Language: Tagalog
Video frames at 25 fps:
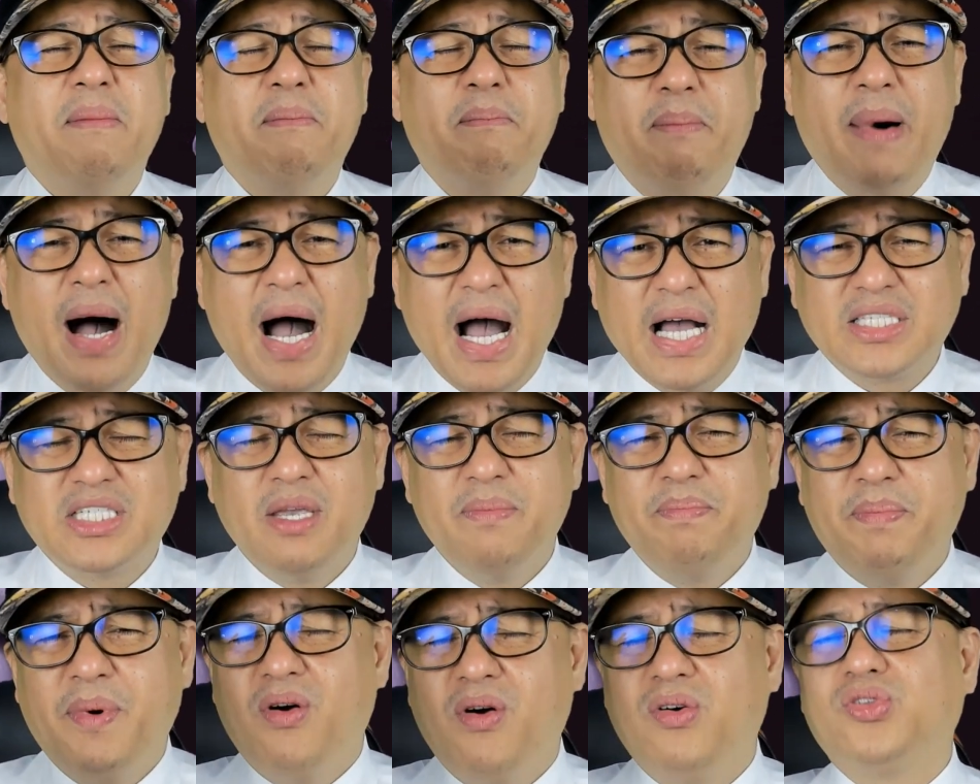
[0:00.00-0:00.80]

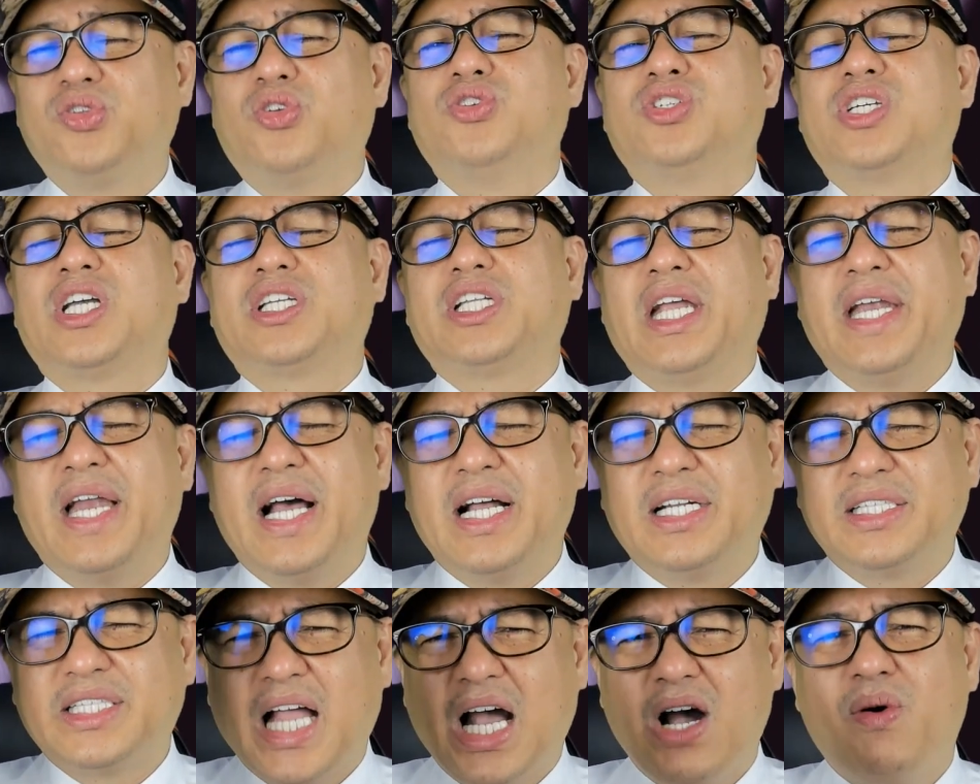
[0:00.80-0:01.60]
base po doon sa
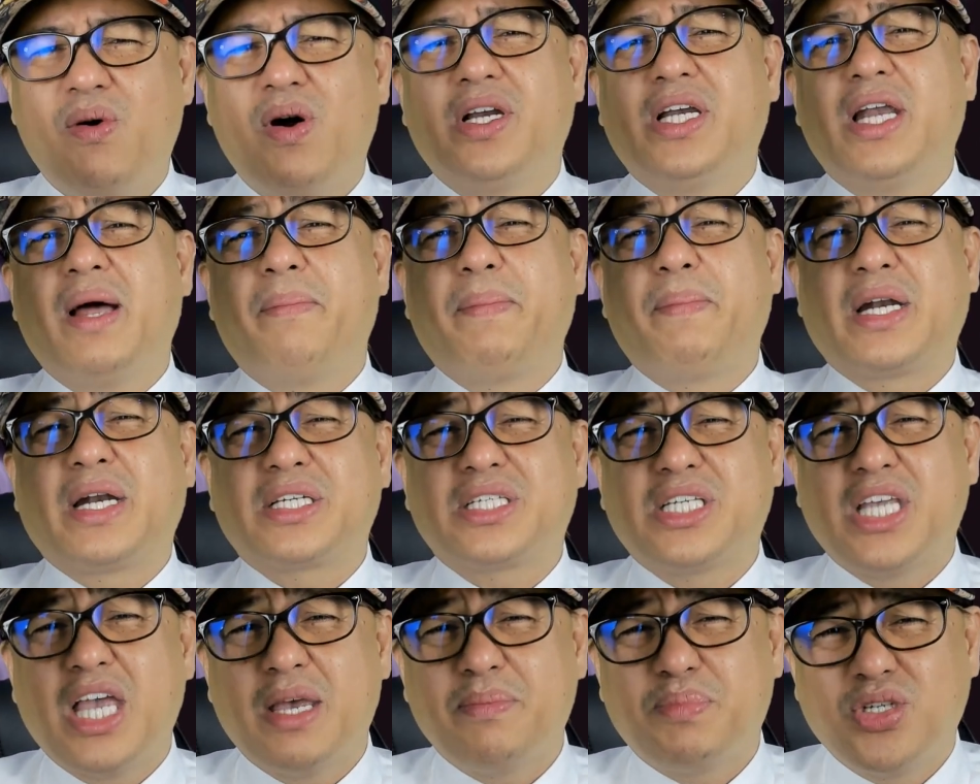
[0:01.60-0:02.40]
tinatawag na
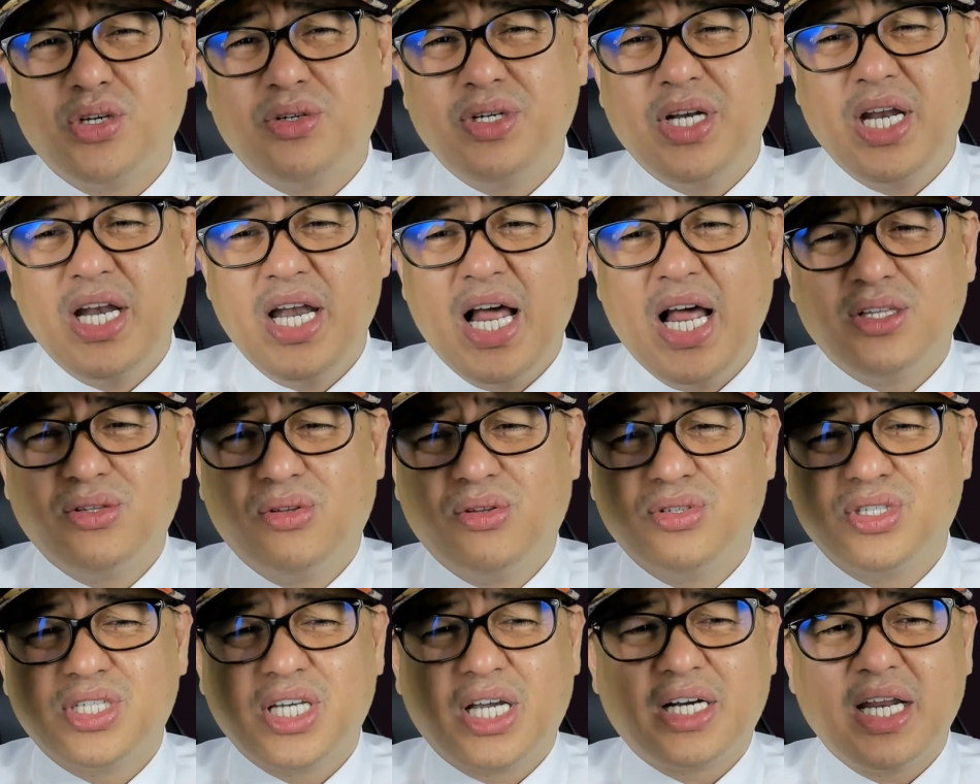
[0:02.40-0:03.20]
perception nila,
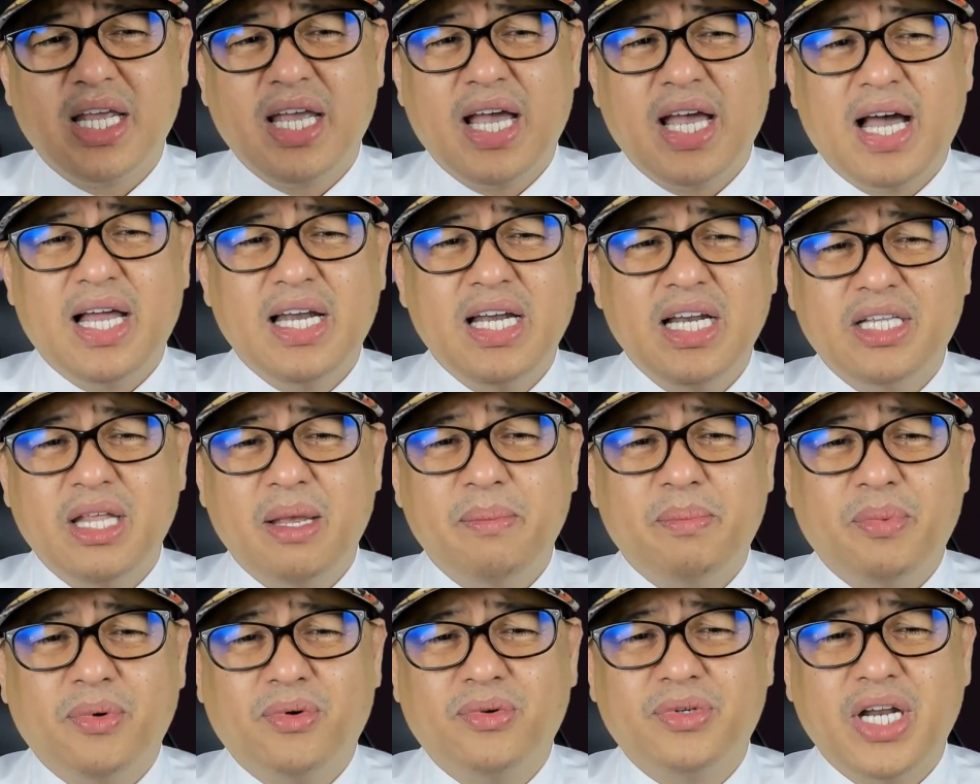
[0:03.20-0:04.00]
doon sa
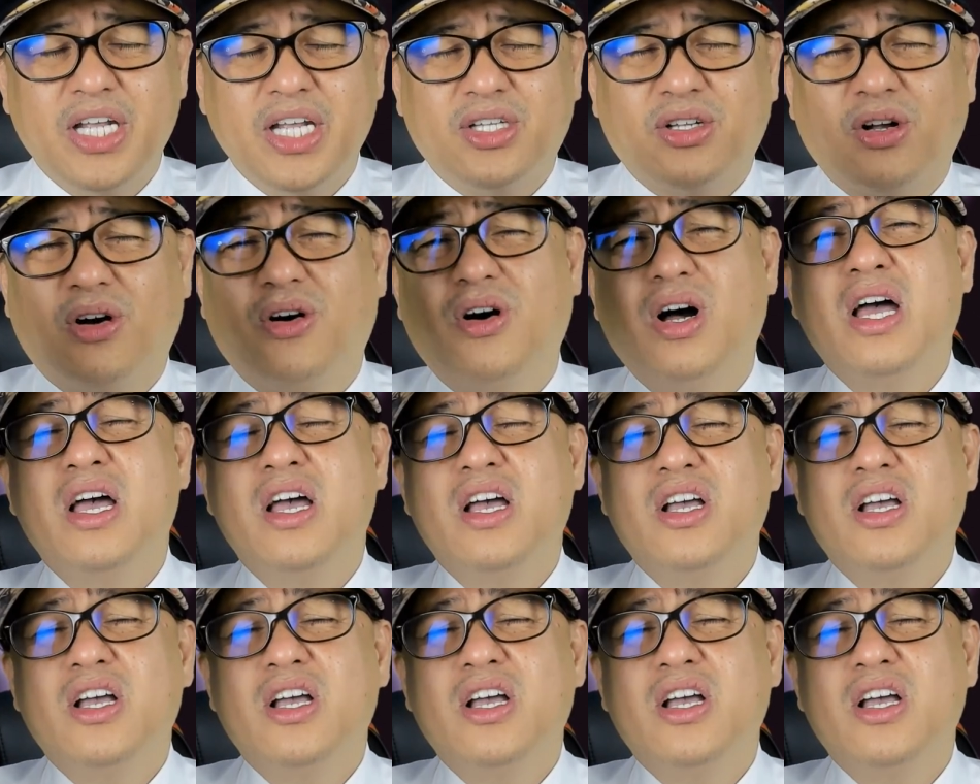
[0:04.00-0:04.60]
reality po na ito.